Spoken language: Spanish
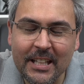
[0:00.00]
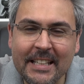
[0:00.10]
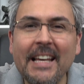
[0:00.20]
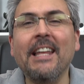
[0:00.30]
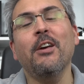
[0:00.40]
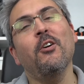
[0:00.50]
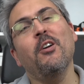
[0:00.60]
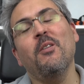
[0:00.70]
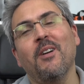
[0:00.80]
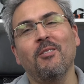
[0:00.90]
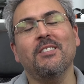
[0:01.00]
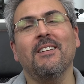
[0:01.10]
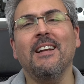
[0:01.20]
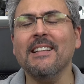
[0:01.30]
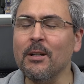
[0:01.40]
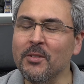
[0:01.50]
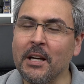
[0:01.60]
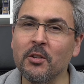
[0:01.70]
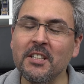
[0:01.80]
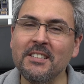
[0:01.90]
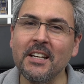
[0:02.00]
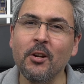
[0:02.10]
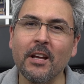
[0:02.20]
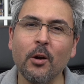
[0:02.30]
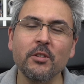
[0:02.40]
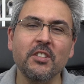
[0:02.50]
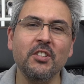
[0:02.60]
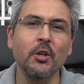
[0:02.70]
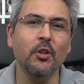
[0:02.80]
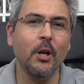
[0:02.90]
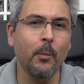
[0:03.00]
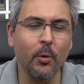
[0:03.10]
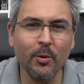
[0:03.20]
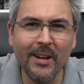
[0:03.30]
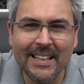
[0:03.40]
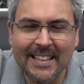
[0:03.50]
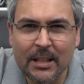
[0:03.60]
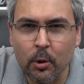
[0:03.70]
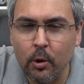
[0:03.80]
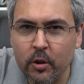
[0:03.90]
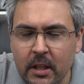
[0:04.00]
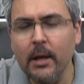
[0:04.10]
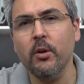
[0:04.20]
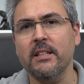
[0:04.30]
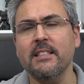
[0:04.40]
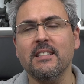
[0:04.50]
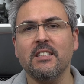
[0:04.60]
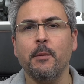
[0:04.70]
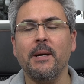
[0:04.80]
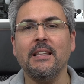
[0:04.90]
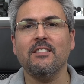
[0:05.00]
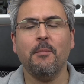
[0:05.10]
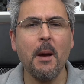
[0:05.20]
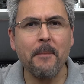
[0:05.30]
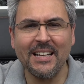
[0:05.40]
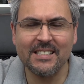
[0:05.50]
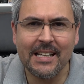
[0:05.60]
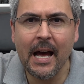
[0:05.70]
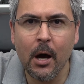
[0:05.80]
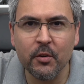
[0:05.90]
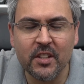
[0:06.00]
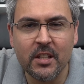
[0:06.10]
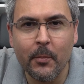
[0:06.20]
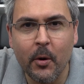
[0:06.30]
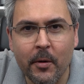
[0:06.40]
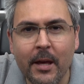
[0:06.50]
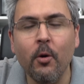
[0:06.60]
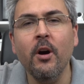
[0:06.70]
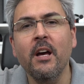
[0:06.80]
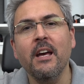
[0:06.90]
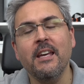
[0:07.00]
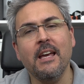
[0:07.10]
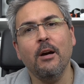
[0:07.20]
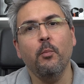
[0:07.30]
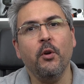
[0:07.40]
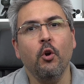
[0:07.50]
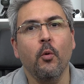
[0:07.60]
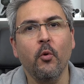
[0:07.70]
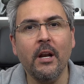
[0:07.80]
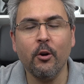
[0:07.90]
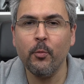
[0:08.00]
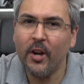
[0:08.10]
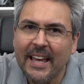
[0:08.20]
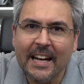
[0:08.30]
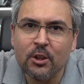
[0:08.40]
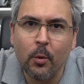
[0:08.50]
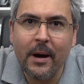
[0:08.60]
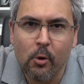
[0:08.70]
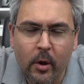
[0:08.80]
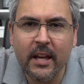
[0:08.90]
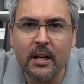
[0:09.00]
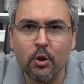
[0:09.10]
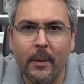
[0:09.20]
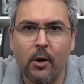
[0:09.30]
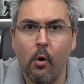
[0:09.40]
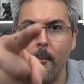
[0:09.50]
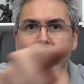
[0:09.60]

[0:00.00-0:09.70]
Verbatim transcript: El día de hoy vamos a hablar de algunas noticias de lo que ha acontecido en el mundo de la tecnología durante esta semana. Se me ha pasado este tipo de video ya un periodo muy largo, pero hay que retomarlo, hay que retomarlo.